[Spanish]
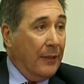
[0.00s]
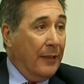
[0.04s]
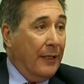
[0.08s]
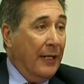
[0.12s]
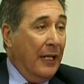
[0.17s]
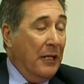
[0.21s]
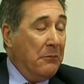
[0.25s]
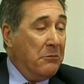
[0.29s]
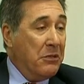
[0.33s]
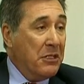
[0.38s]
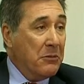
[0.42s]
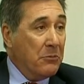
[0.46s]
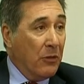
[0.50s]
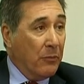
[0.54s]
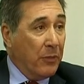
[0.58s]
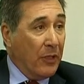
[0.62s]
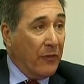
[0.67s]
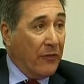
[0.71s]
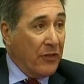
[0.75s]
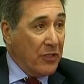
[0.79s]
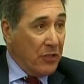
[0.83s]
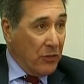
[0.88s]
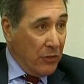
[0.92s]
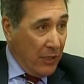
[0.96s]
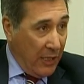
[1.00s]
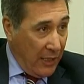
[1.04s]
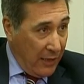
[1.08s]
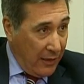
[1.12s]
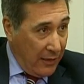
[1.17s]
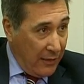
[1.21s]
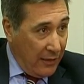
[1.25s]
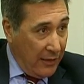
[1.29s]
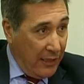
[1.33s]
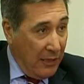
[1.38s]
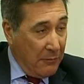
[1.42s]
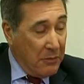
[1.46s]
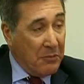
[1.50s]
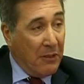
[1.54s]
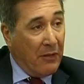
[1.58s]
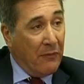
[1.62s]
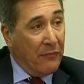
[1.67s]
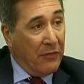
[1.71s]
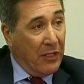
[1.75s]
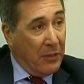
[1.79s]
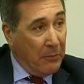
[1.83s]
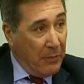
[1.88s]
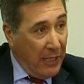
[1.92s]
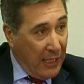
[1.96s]
el mismo profesional, la misma
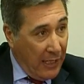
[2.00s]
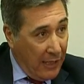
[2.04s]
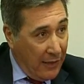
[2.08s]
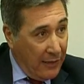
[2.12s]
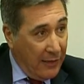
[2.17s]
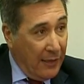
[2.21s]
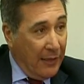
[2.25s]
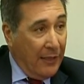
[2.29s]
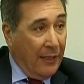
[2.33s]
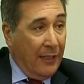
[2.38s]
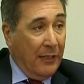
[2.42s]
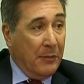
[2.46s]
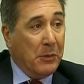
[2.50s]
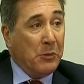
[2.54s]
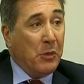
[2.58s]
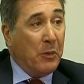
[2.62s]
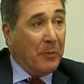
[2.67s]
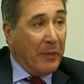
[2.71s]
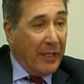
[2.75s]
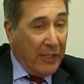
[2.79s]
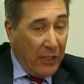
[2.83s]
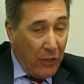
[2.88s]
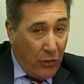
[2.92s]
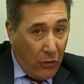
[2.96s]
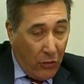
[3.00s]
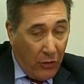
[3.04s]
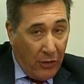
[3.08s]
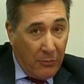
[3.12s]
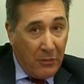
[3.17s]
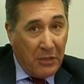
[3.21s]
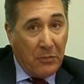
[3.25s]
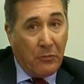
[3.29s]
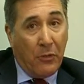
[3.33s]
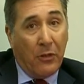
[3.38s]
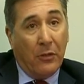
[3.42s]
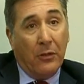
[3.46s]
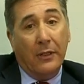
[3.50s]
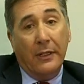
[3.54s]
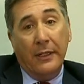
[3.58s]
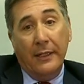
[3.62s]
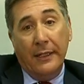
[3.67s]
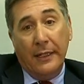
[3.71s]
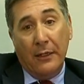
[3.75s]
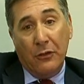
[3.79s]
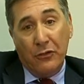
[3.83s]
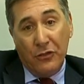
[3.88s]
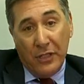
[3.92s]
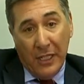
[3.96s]
enfermera, el mismo médico, el mismo
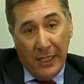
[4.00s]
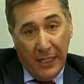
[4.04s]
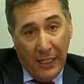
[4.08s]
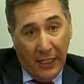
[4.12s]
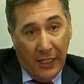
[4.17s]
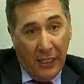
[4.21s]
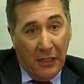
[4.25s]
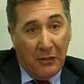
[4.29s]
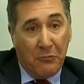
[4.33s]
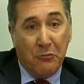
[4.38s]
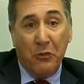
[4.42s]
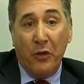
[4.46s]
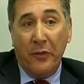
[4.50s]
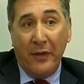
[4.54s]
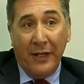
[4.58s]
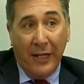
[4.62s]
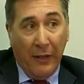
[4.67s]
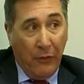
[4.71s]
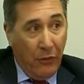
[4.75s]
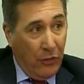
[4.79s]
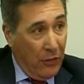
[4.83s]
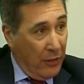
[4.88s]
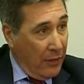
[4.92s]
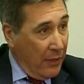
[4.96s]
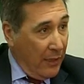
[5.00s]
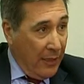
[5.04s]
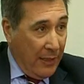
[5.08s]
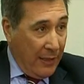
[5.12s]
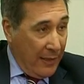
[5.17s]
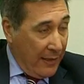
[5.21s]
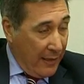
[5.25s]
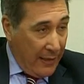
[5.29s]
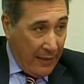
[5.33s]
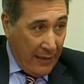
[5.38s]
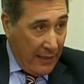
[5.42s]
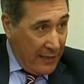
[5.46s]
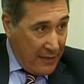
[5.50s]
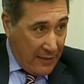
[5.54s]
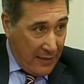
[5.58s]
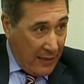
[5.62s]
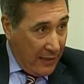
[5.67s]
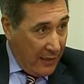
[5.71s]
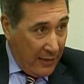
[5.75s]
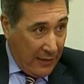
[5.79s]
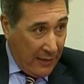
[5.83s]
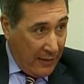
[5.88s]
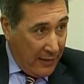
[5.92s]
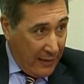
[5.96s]
eh, auxiliar, el mismo celador que
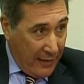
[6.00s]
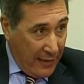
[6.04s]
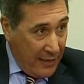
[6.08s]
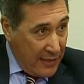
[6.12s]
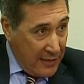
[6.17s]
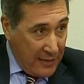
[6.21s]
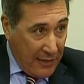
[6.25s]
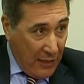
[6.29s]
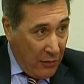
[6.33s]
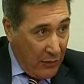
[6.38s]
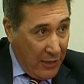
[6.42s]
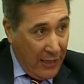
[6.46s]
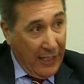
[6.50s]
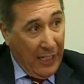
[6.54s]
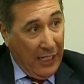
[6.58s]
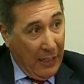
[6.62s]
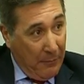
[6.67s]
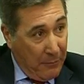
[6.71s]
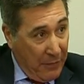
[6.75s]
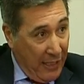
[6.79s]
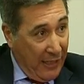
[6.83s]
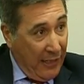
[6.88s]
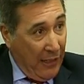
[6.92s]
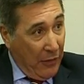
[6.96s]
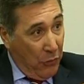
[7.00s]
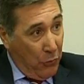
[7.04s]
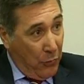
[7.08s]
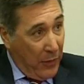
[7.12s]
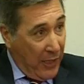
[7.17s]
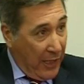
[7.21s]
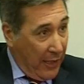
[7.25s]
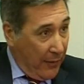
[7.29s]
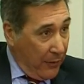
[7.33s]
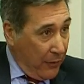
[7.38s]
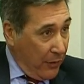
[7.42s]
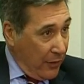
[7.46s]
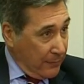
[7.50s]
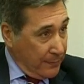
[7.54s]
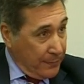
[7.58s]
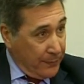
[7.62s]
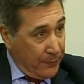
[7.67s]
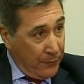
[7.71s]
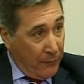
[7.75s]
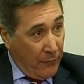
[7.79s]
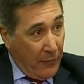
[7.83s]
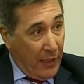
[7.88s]
hasta, que ahora, que cambiará de ubicación,